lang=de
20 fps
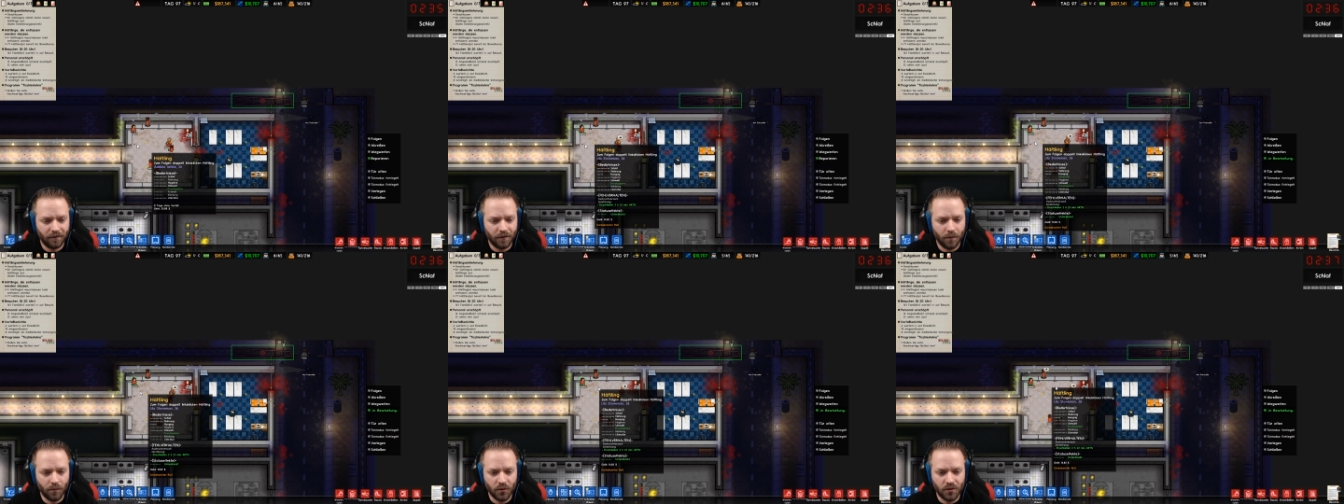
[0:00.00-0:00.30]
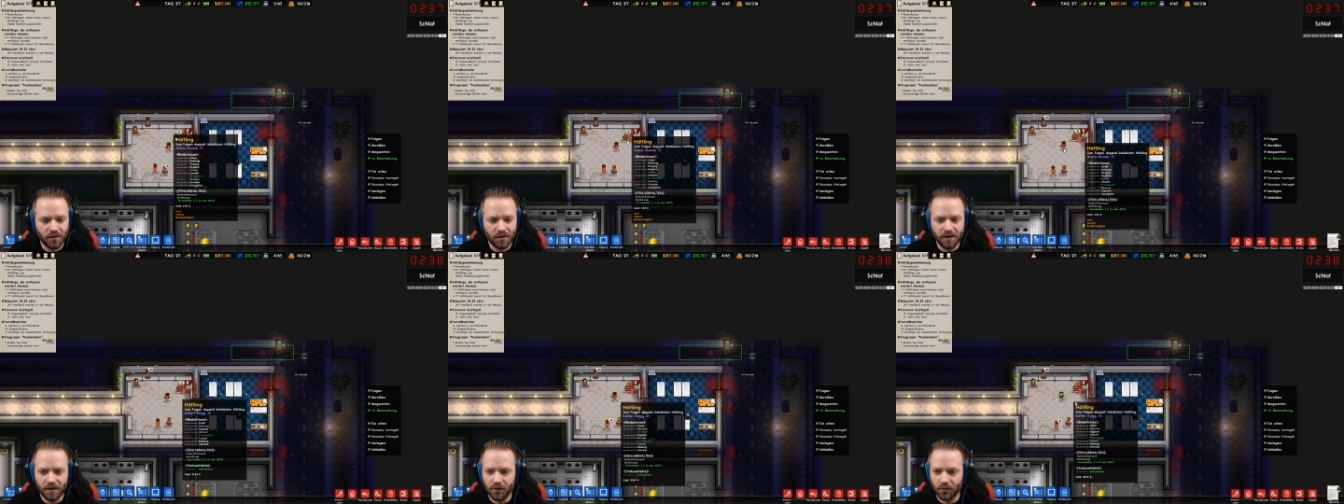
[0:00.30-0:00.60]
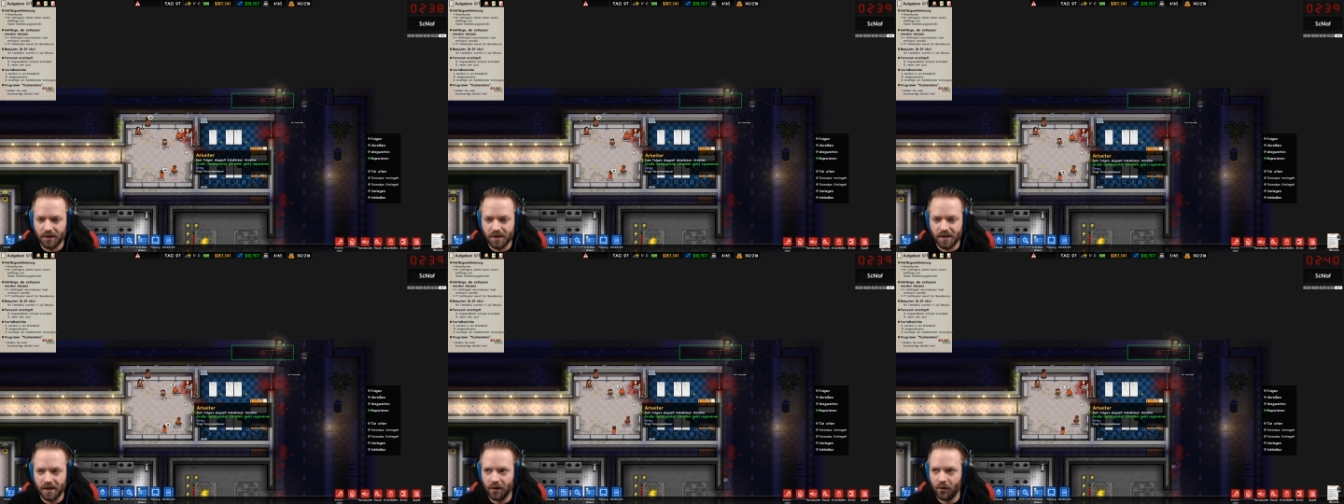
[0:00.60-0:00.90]
Wir müssen die
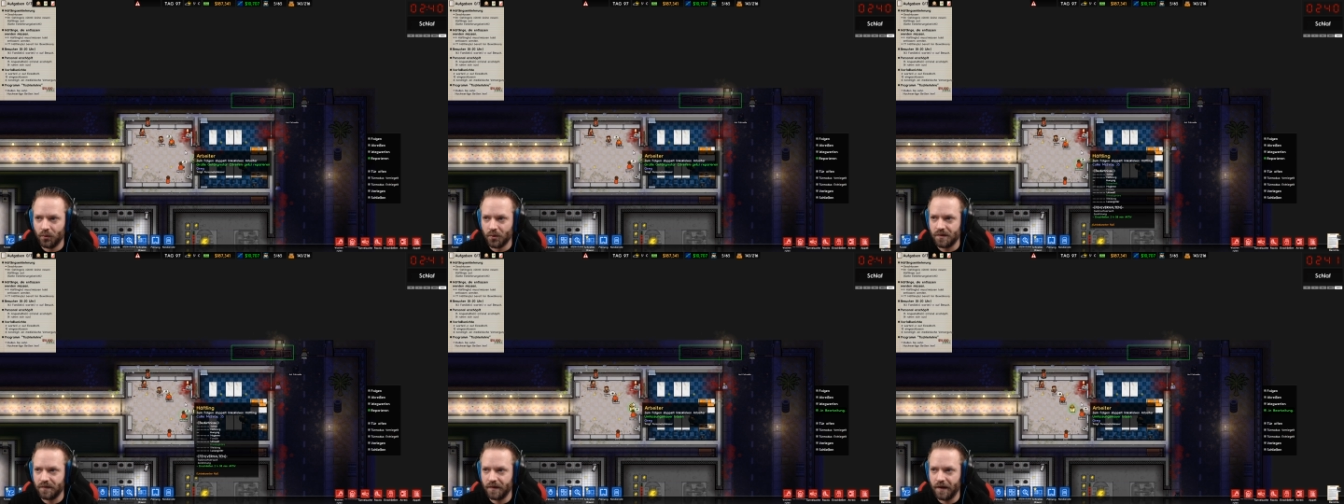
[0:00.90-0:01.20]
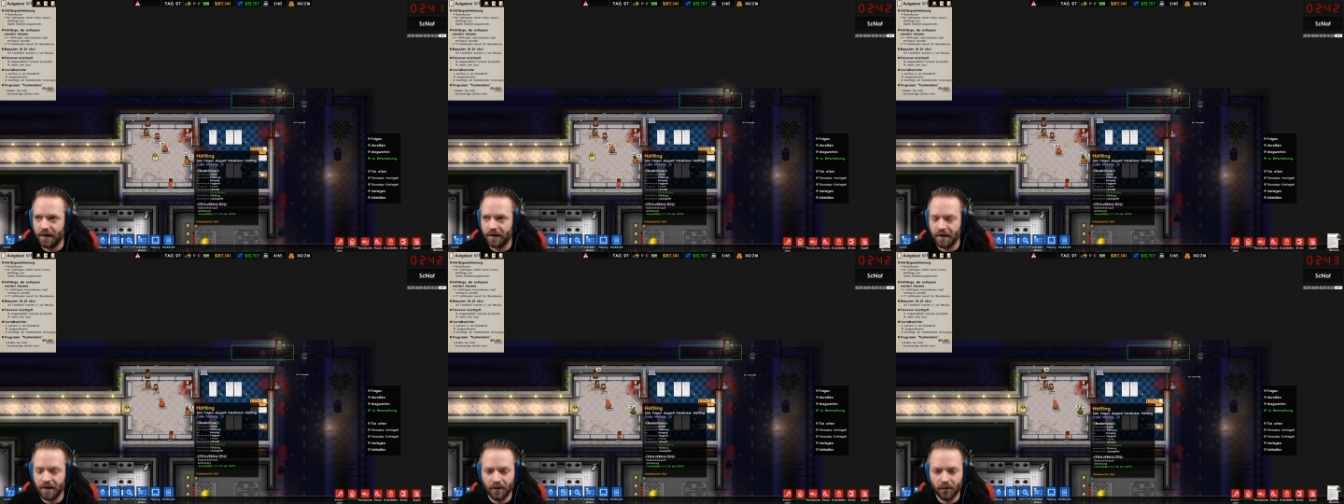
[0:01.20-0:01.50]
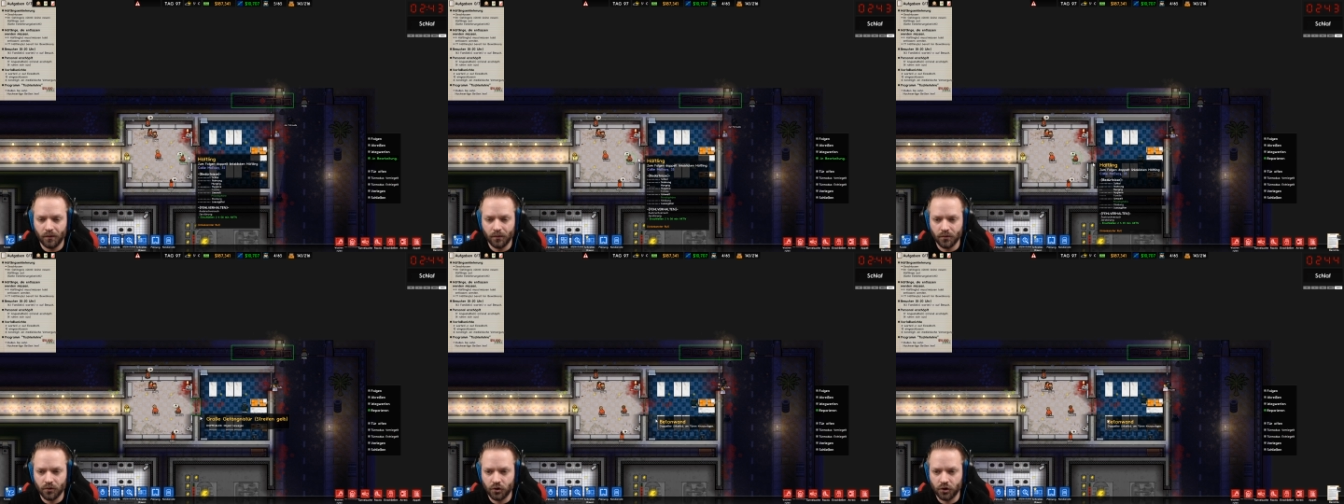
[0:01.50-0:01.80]
Jungs hier loswerden,
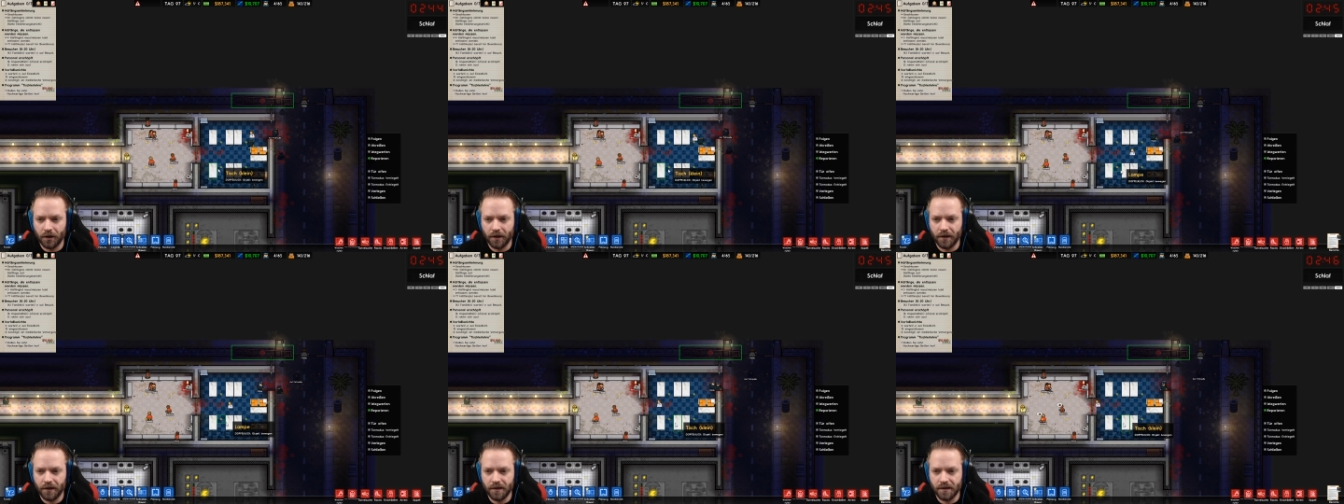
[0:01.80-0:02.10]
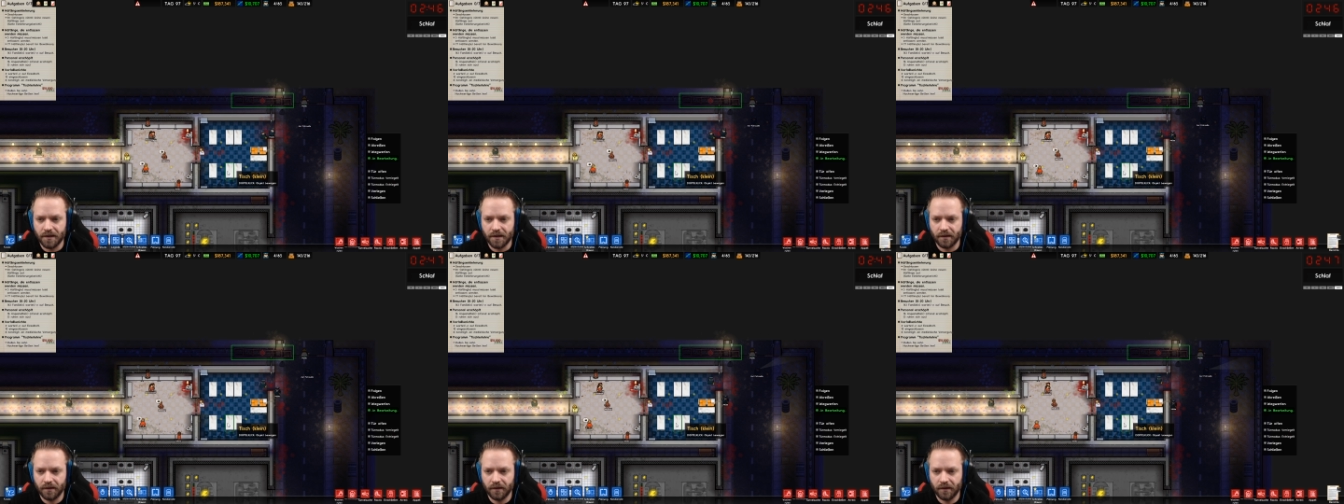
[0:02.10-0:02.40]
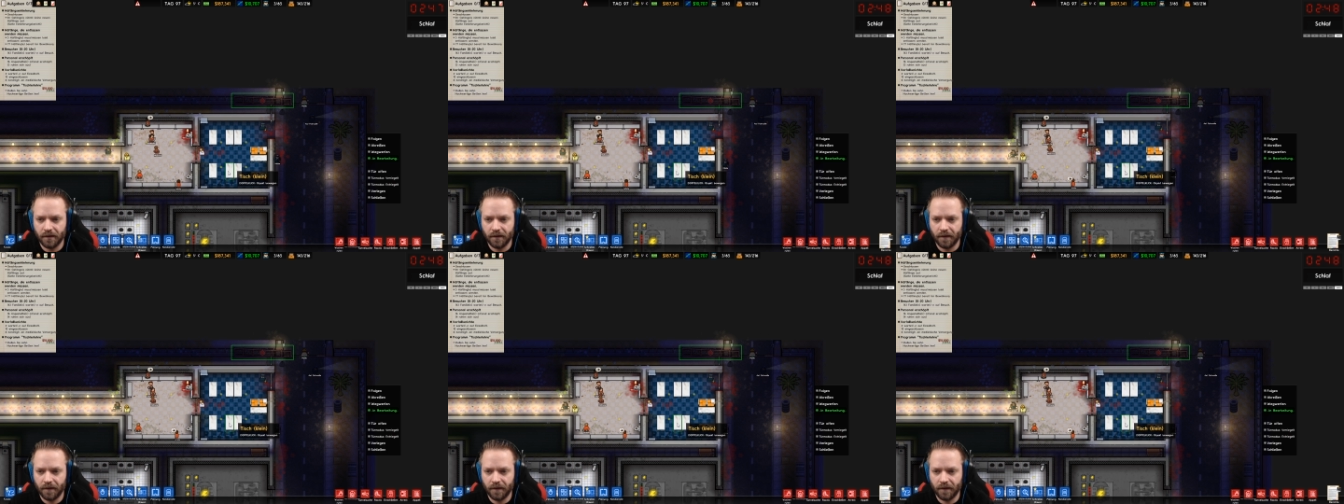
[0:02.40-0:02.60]
ey. Ohne Scheiß.